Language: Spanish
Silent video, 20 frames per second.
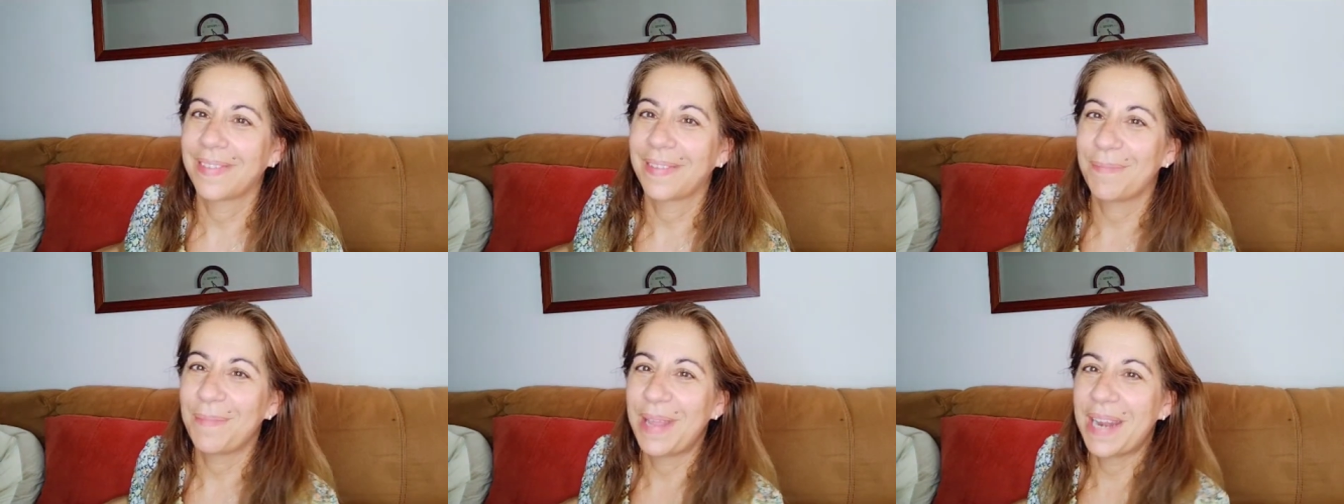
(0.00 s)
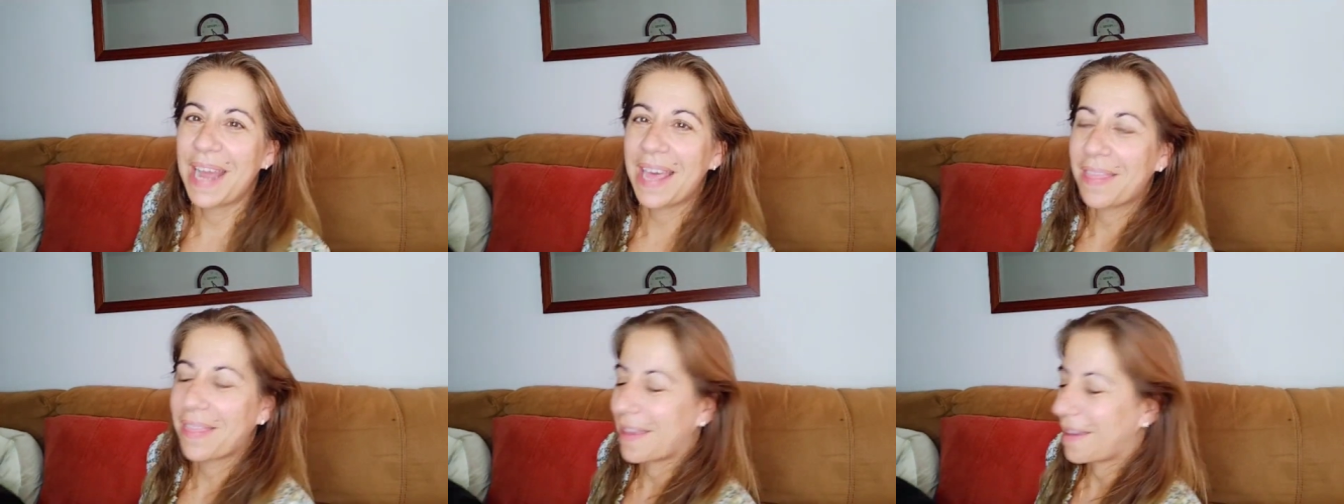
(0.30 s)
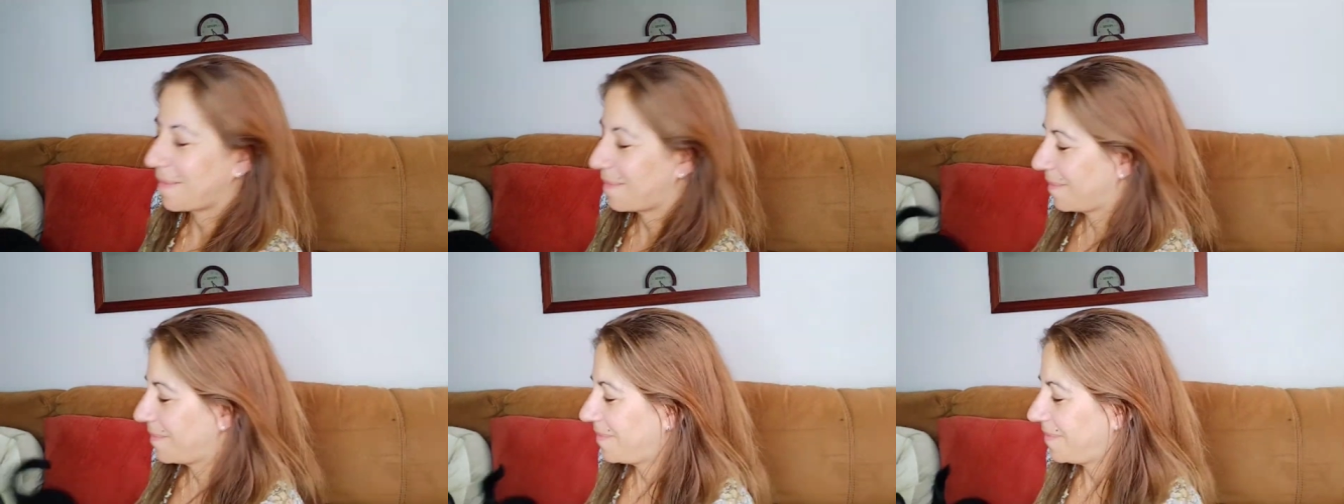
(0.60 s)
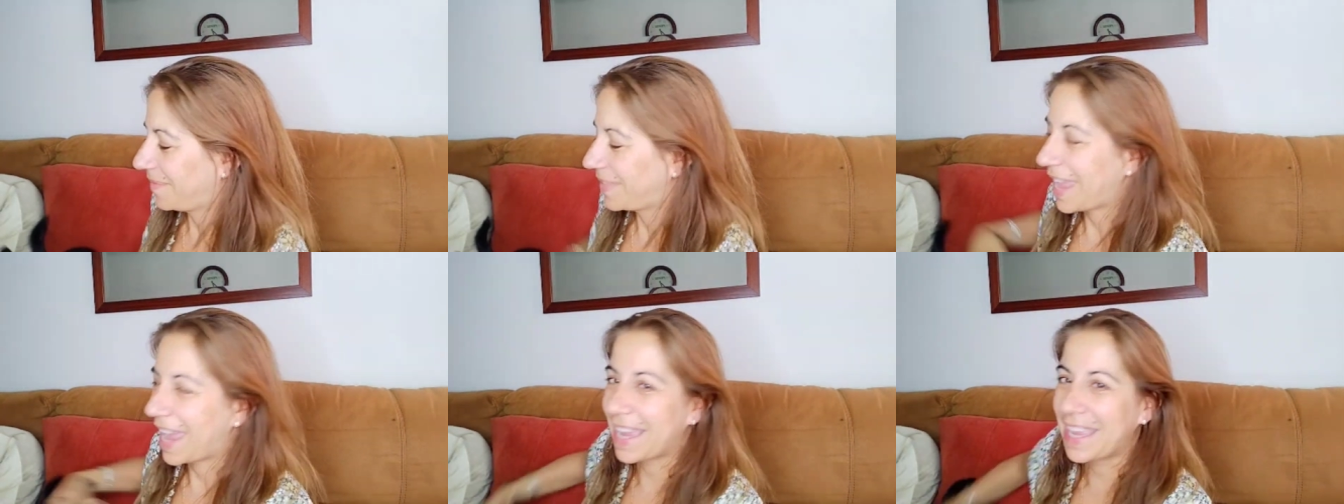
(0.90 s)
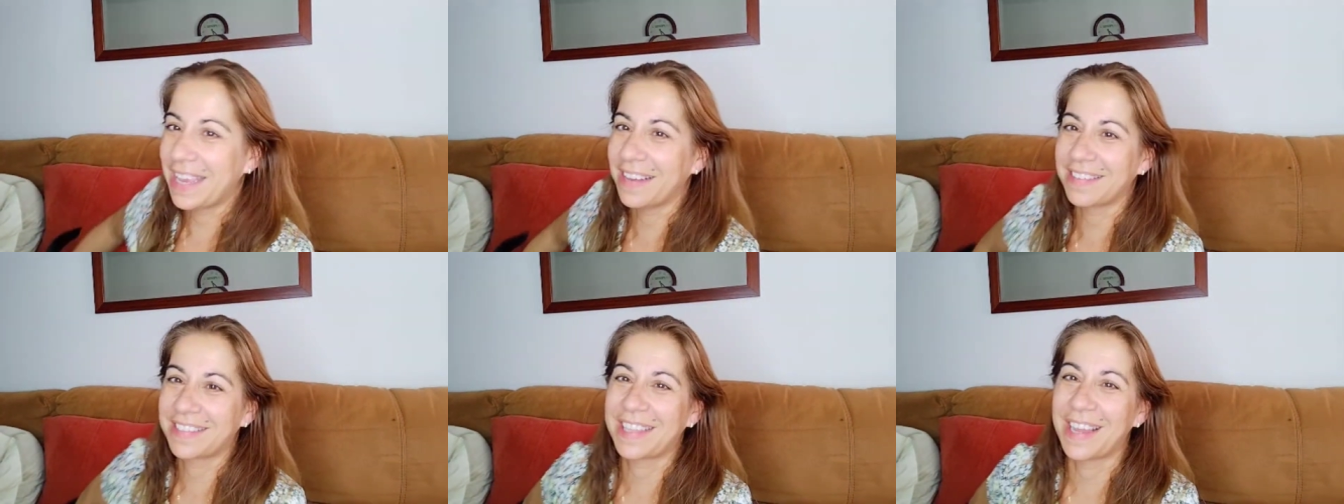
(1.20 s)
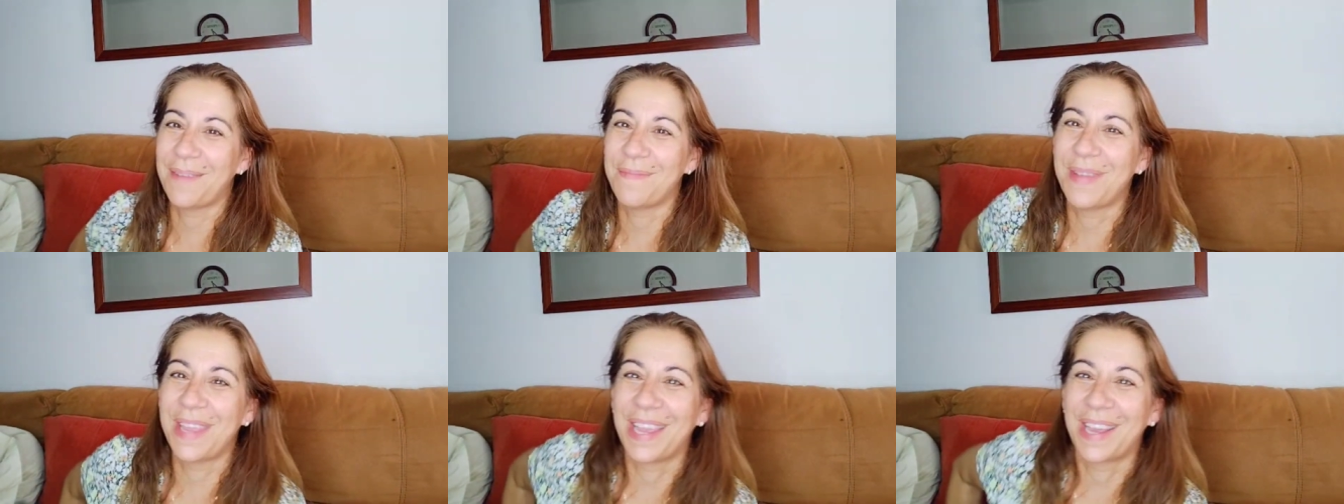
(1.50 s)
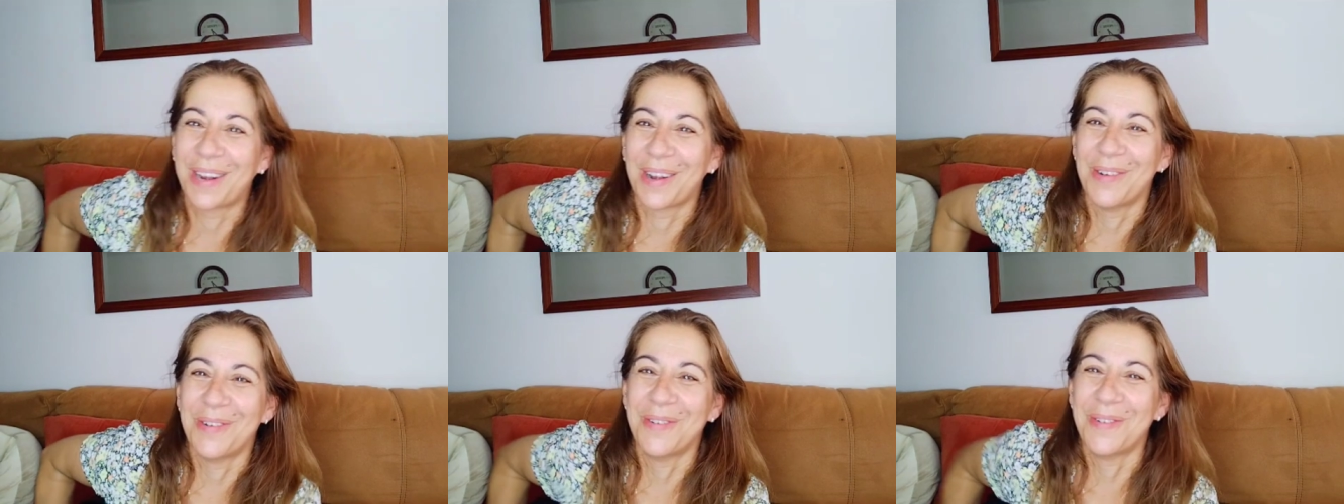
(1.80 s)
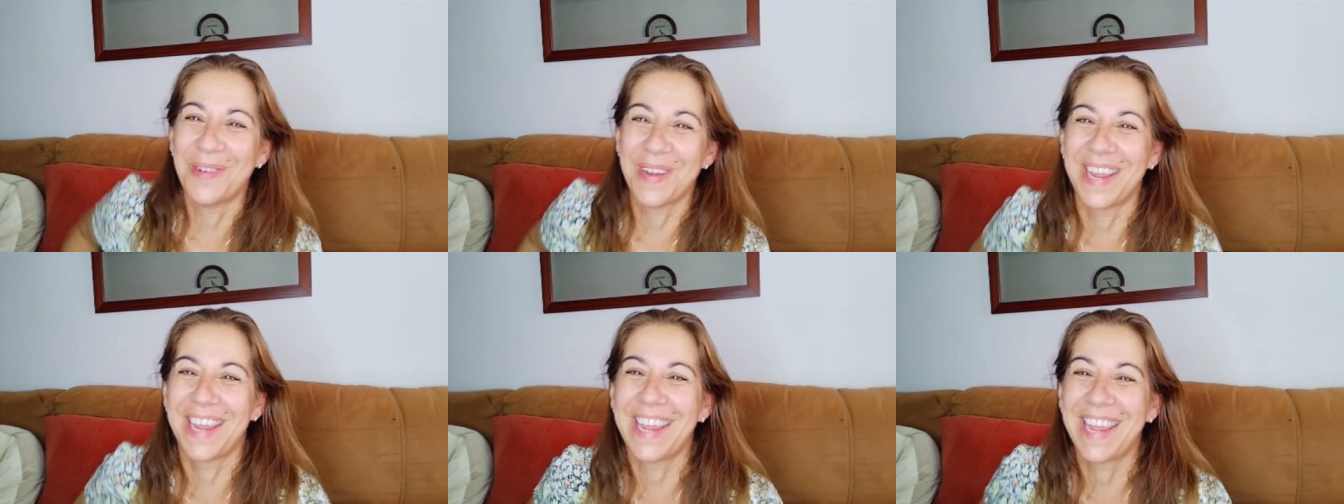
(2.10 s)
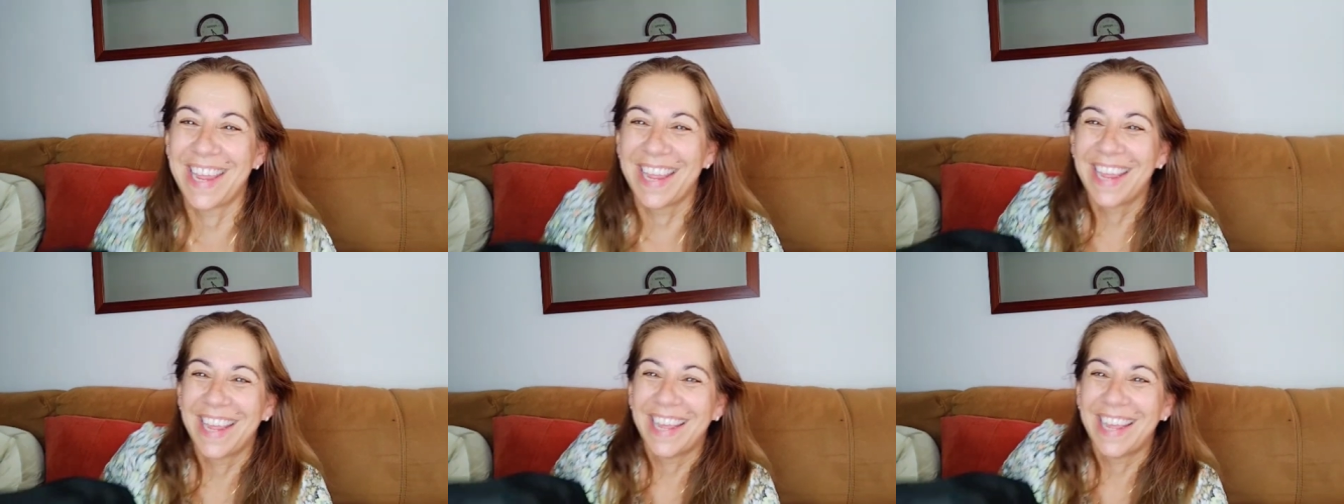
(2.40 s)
Mirad, aquí está mi Cluny.